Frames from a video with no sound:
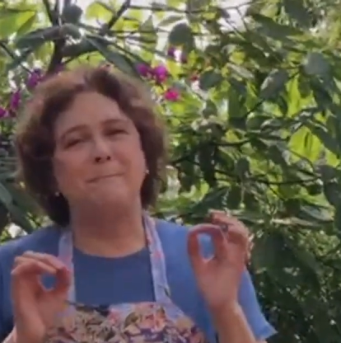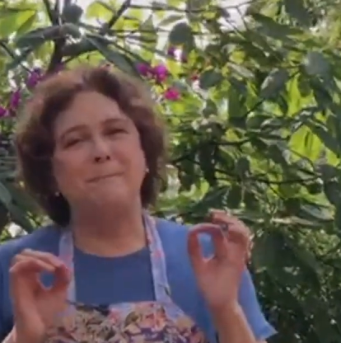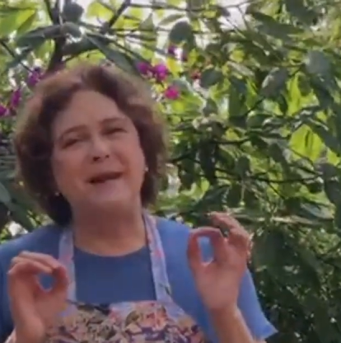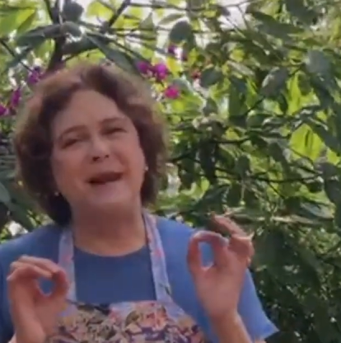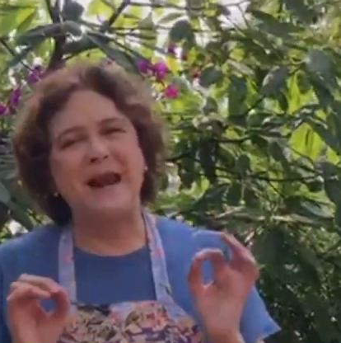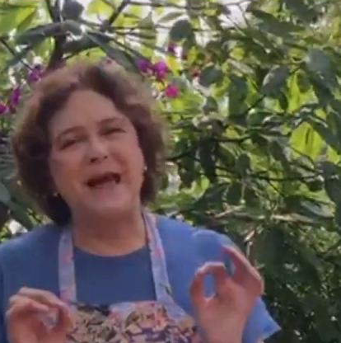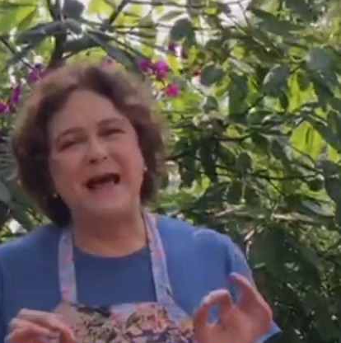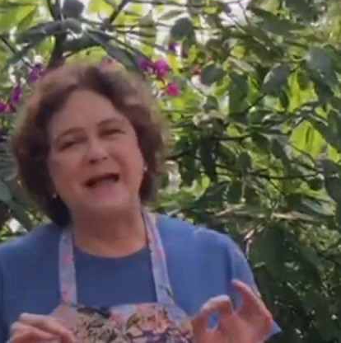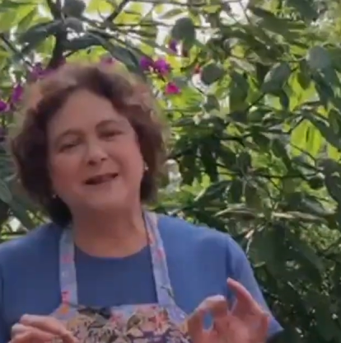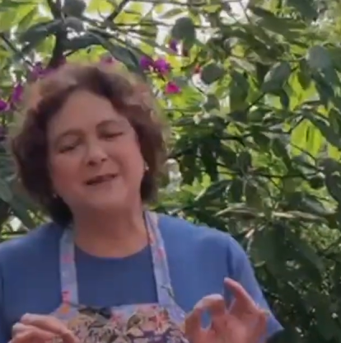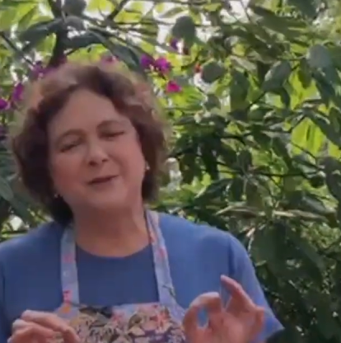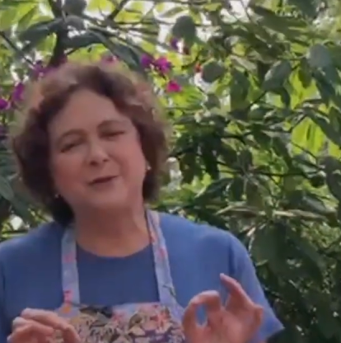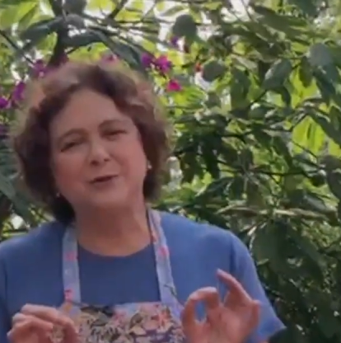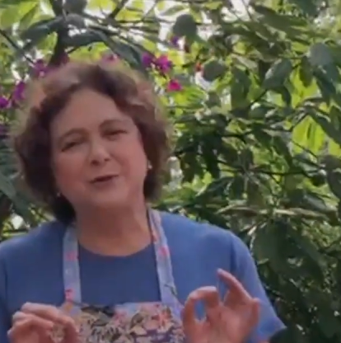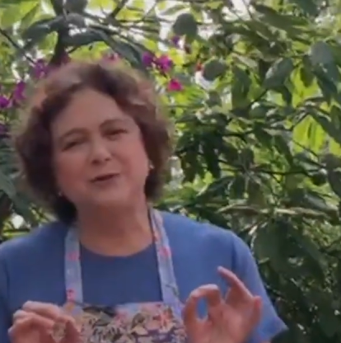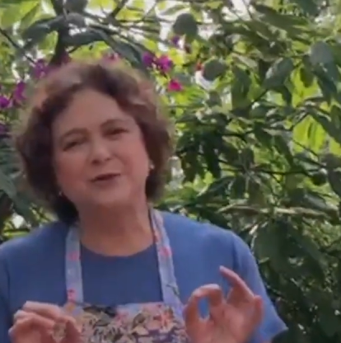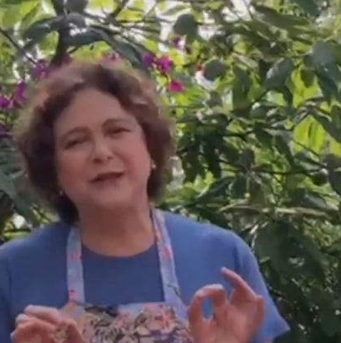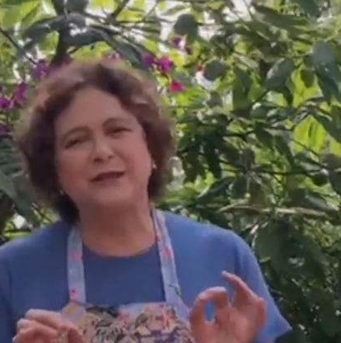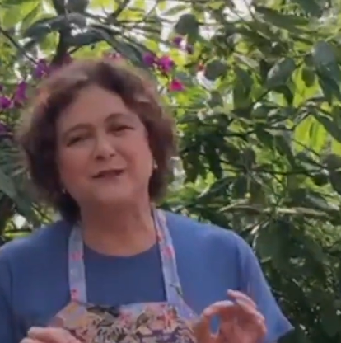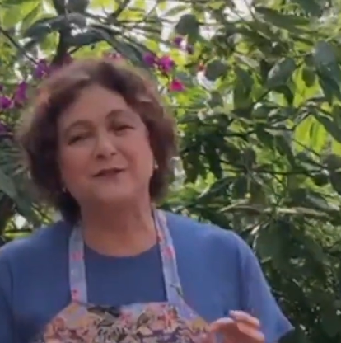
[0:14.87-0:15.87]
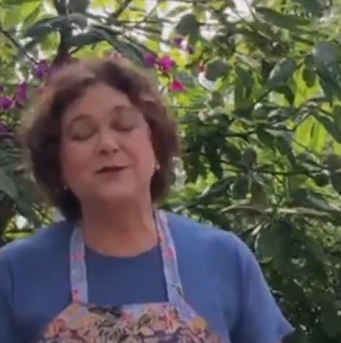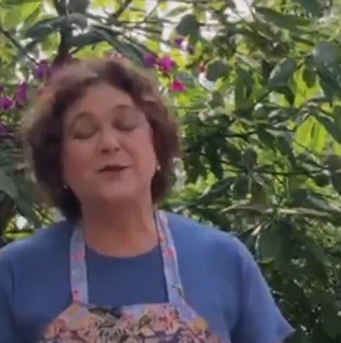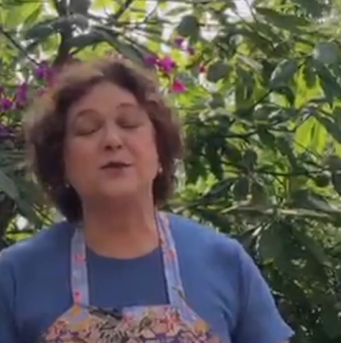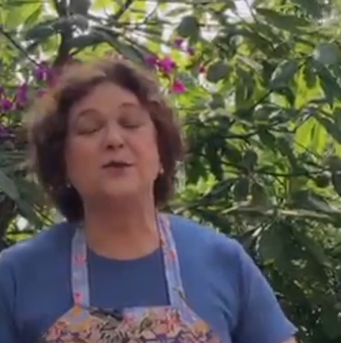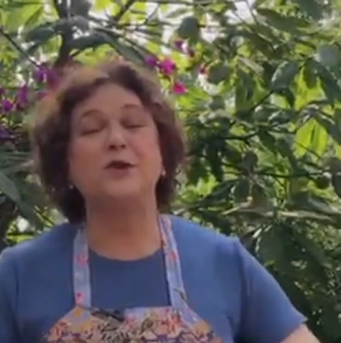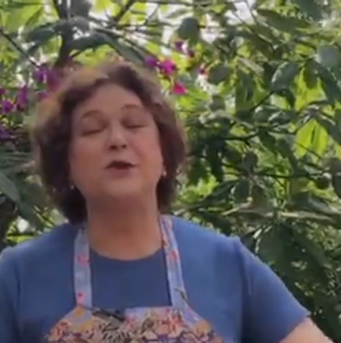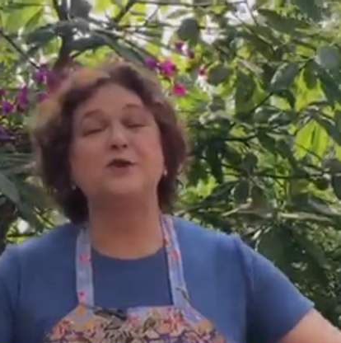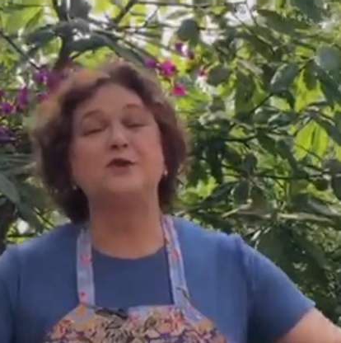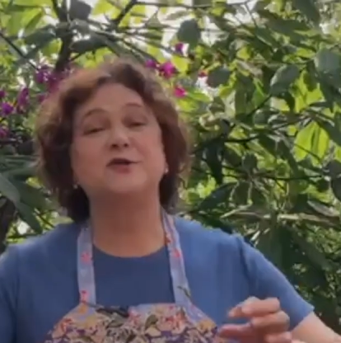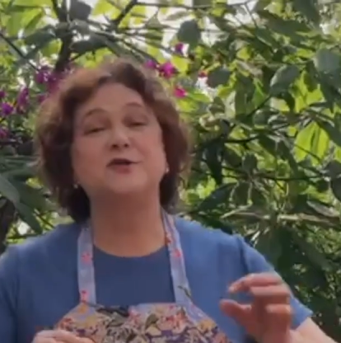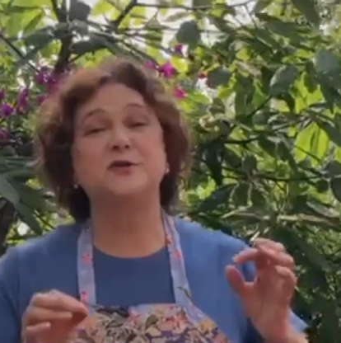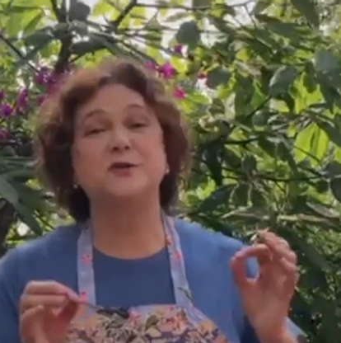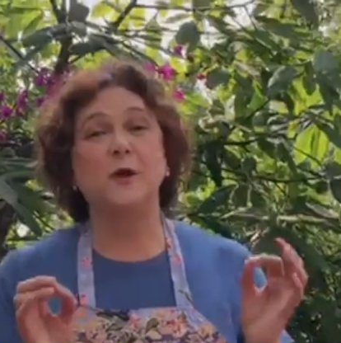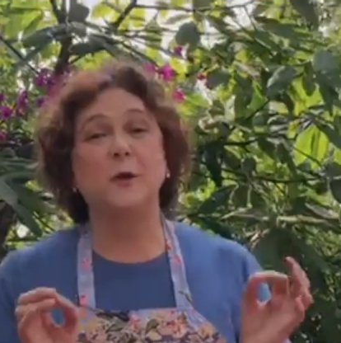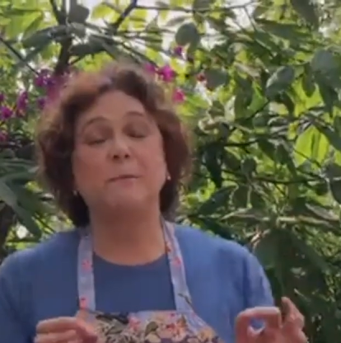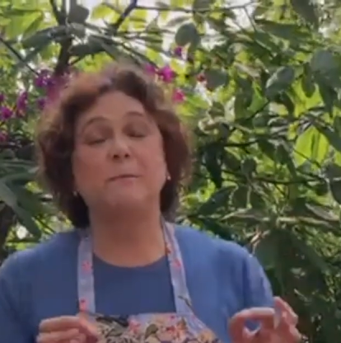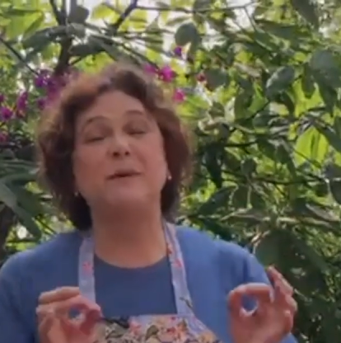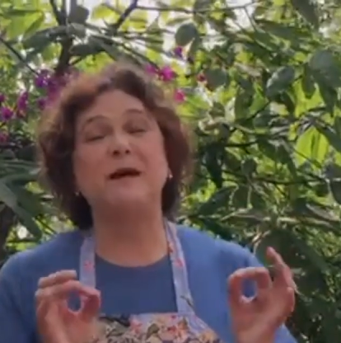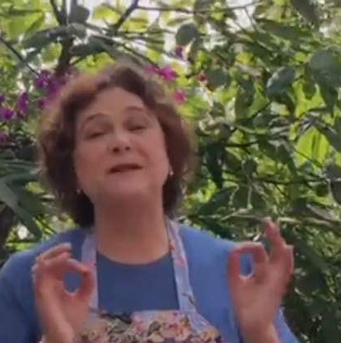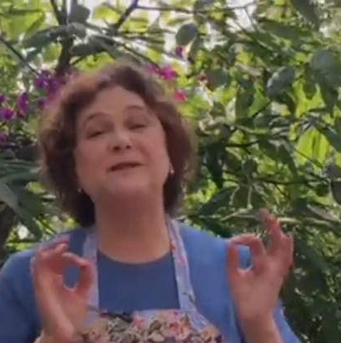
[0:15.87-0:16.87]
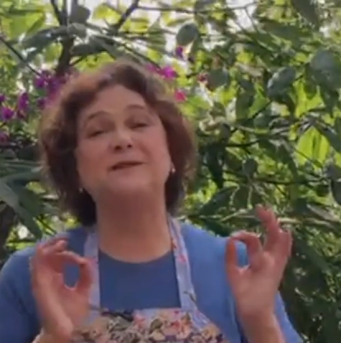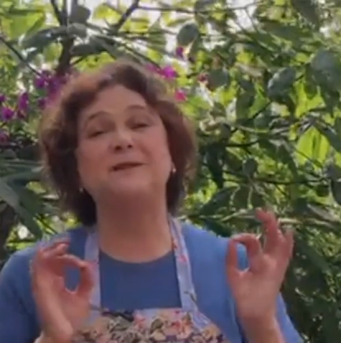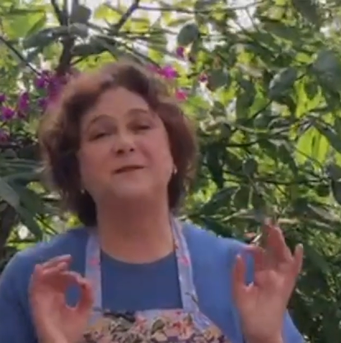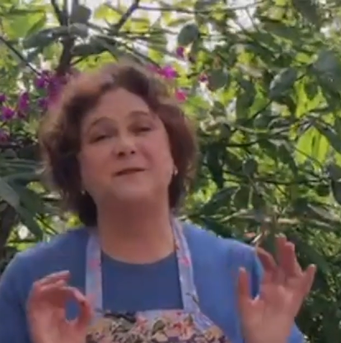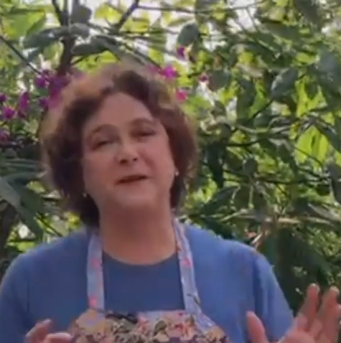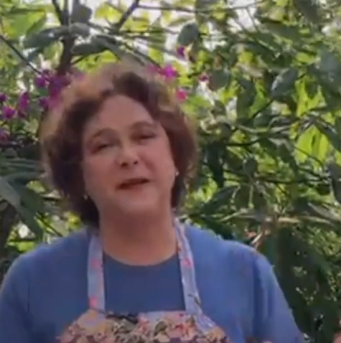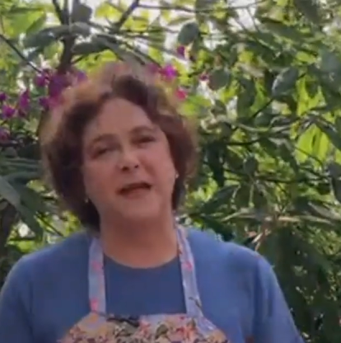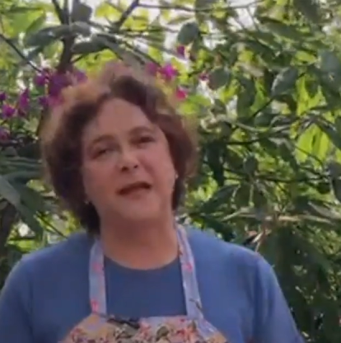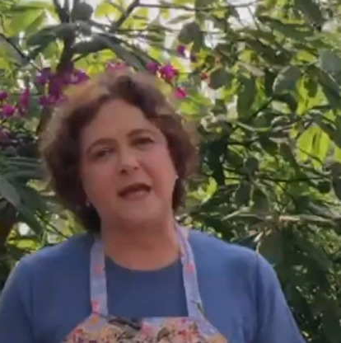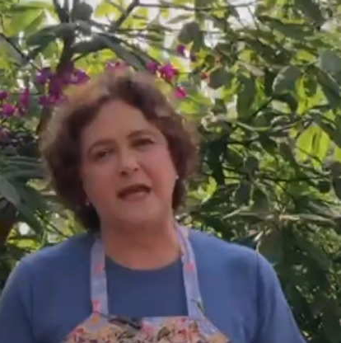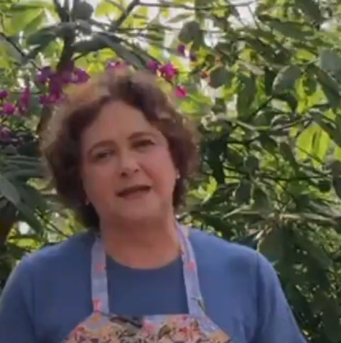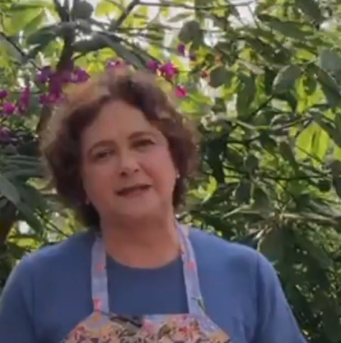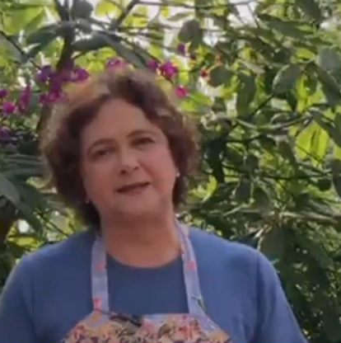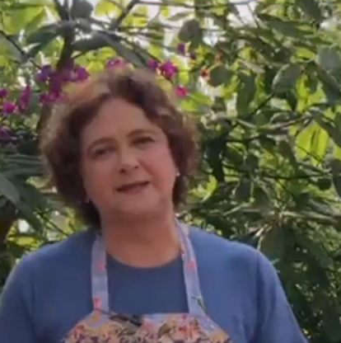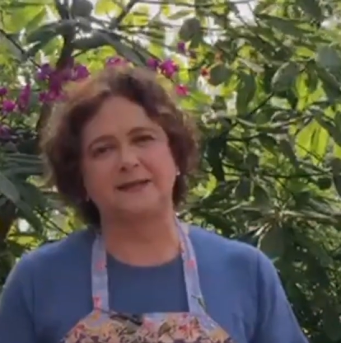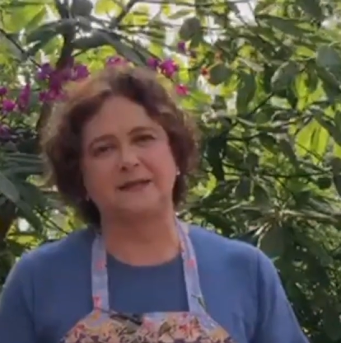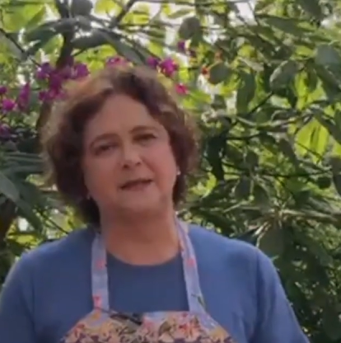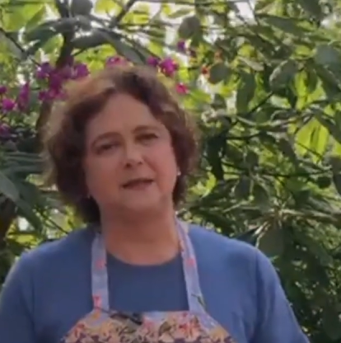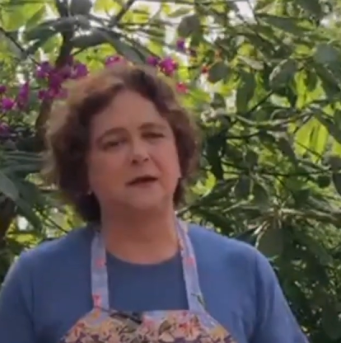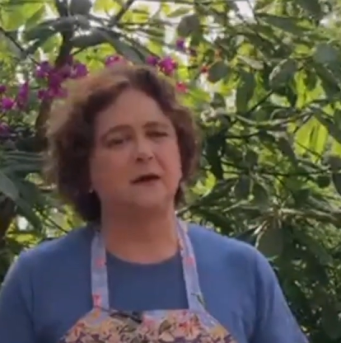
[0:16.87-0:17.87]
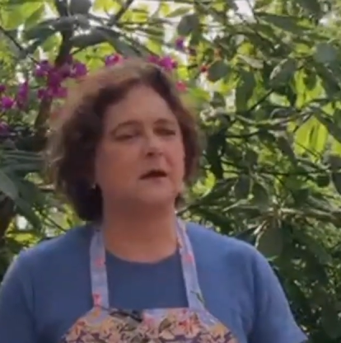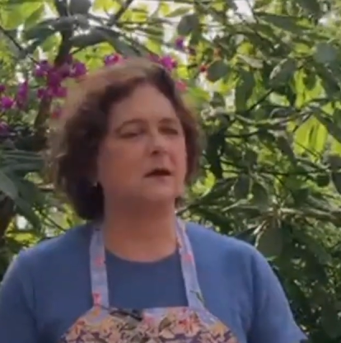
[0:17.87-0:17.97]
platos que son sopas frías.